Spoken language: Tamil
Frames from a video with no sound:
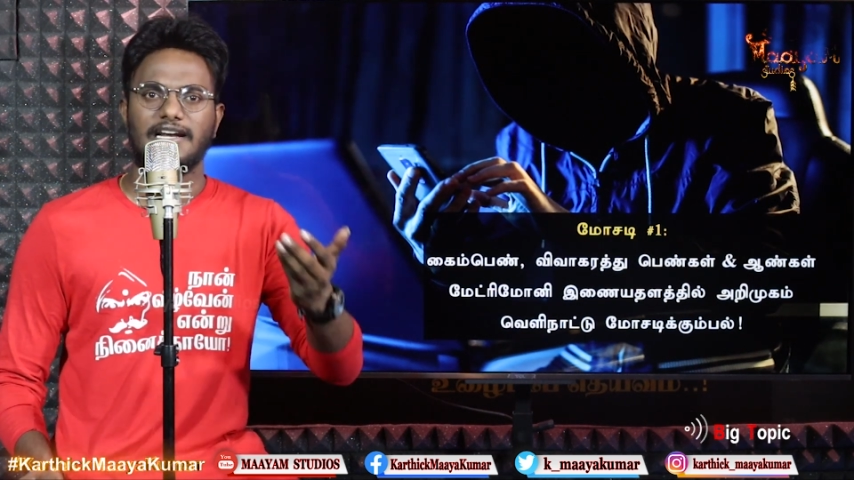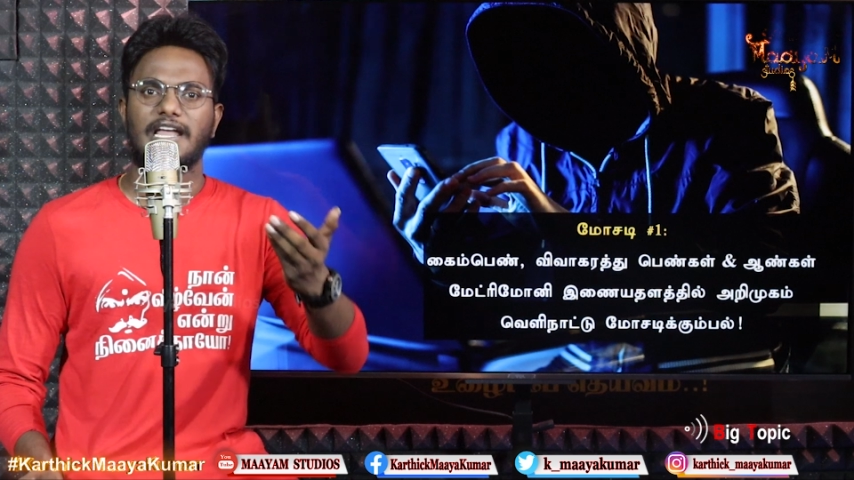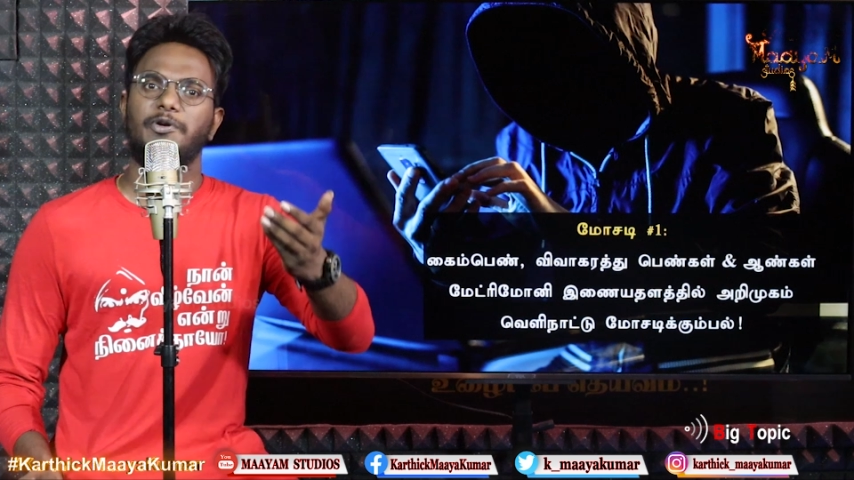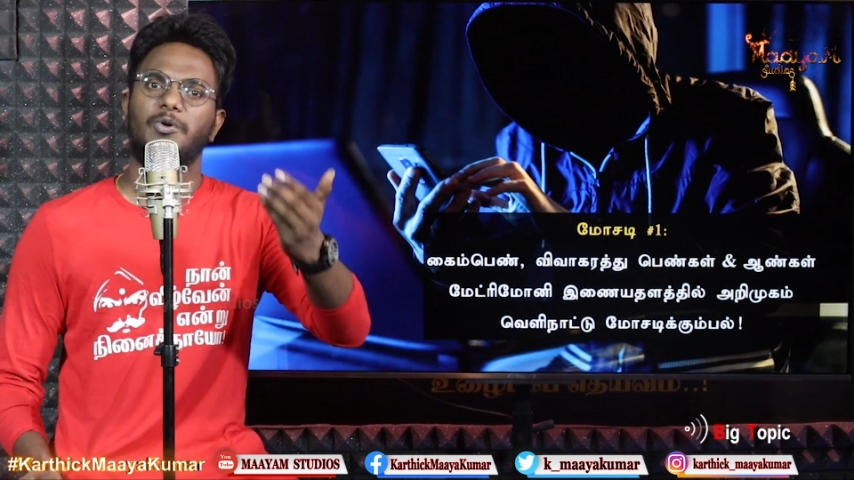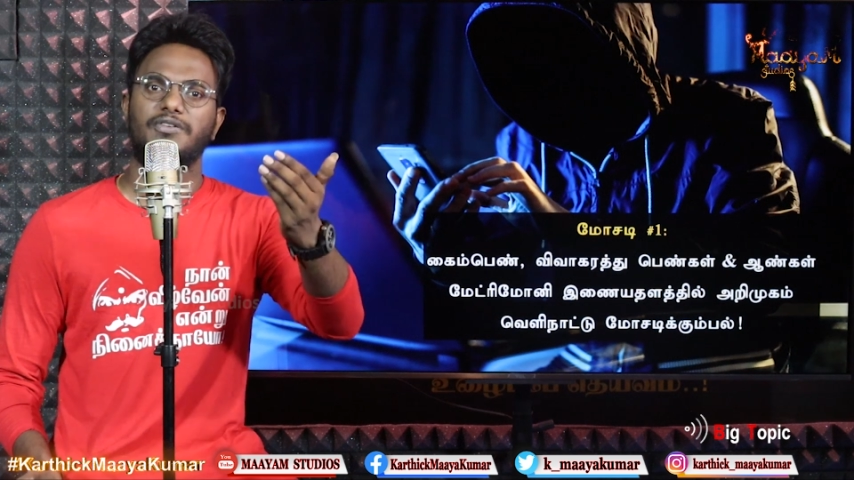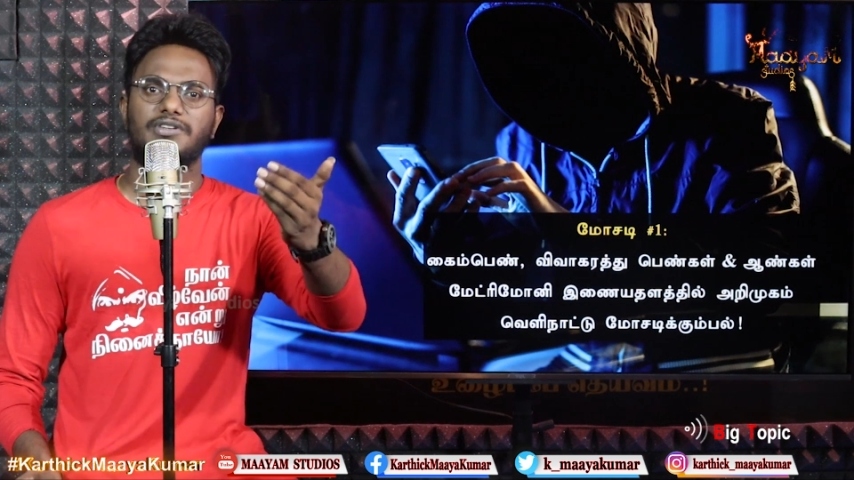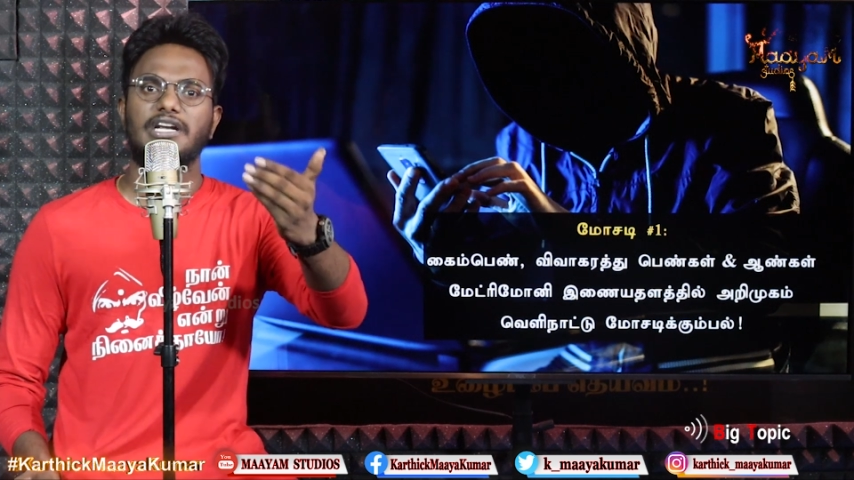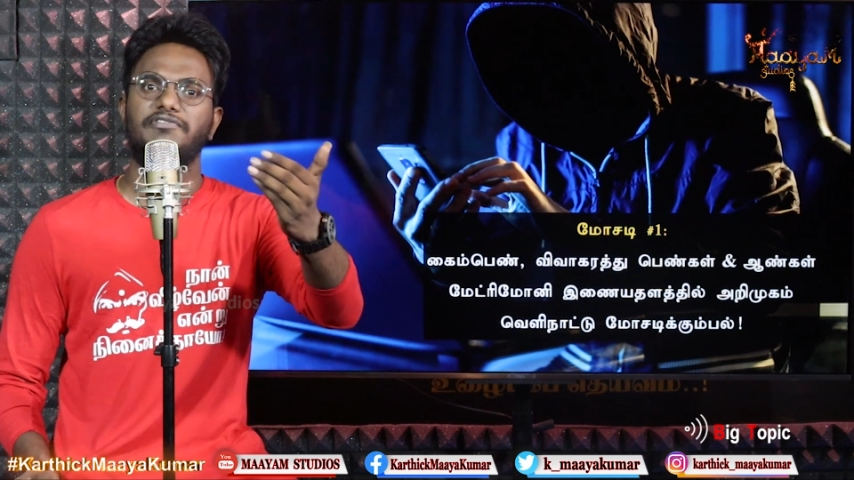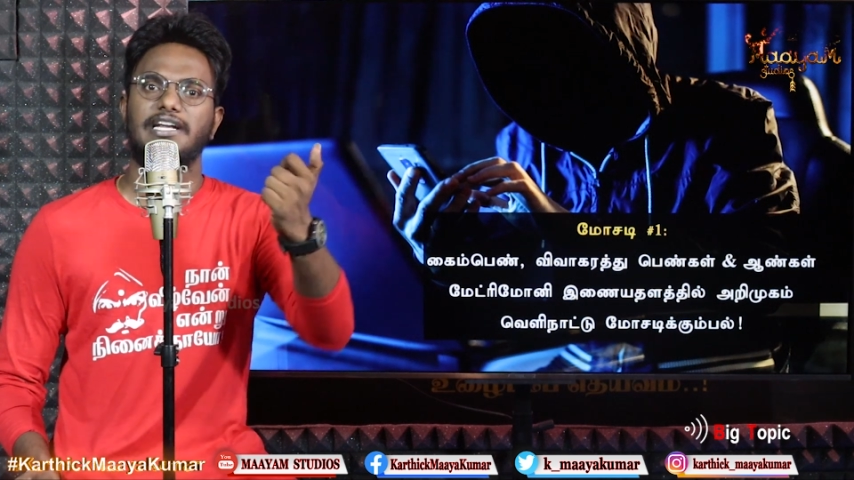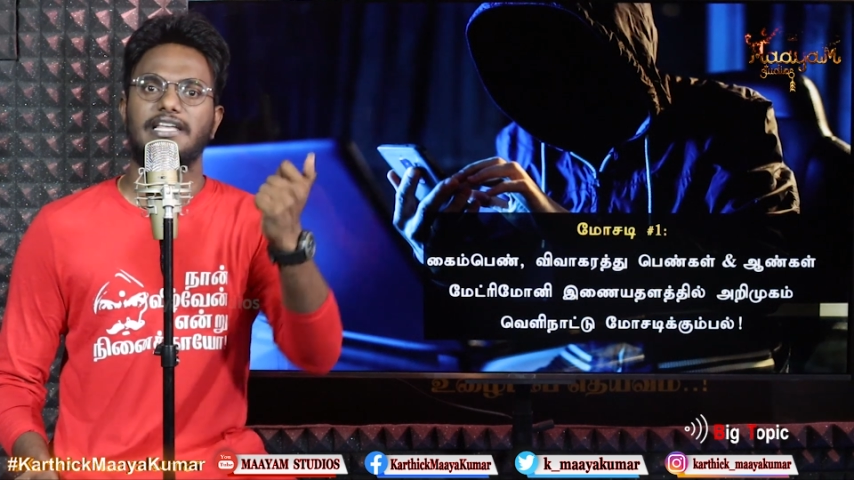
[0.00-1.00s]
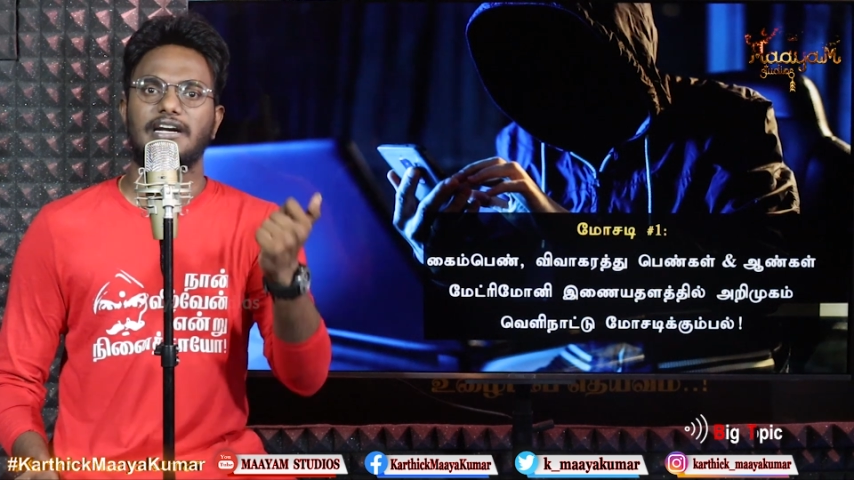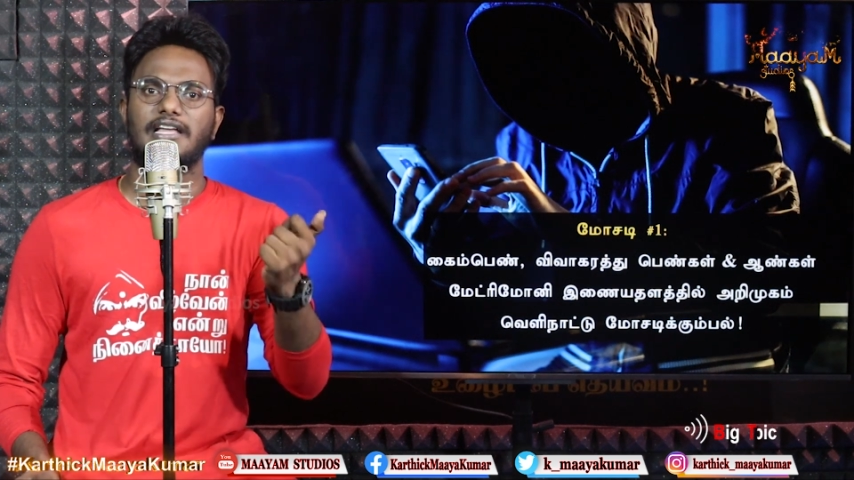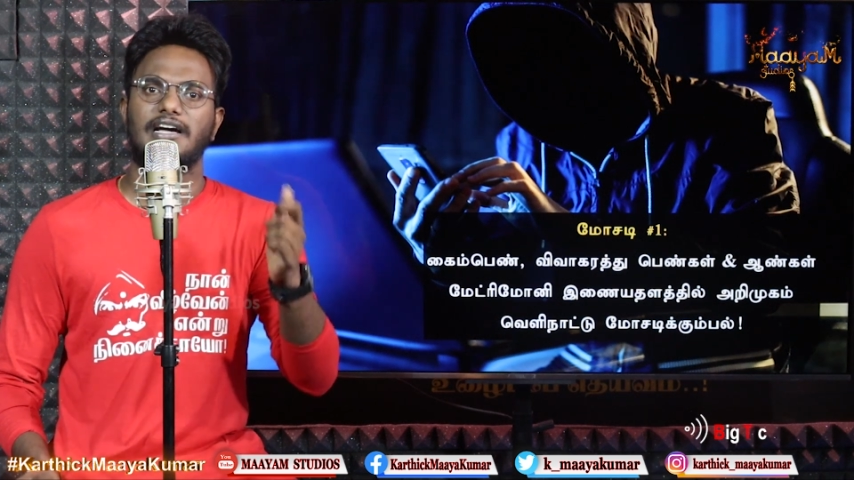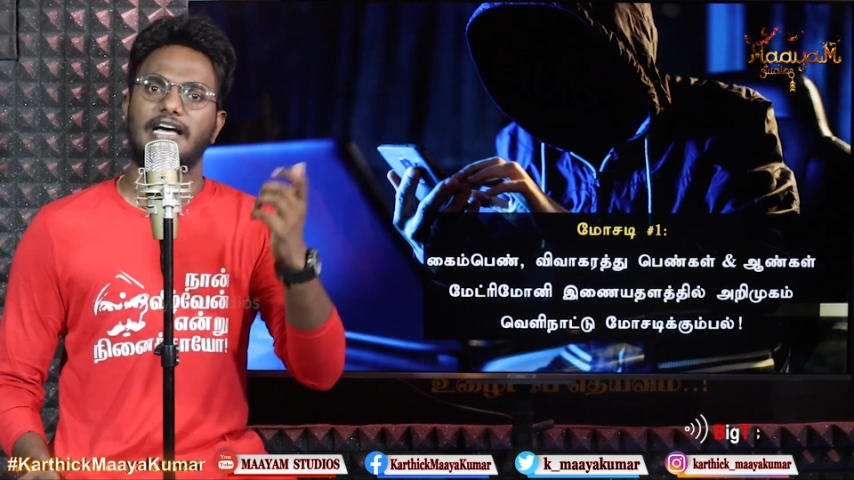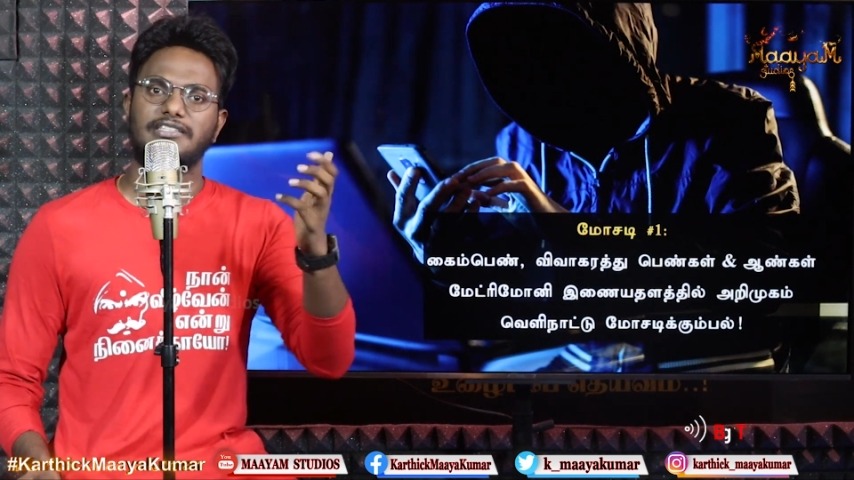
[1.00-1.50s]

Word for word: நம்ம இவ்வளோ வருஷம் லிவினில் இருக்கலாம்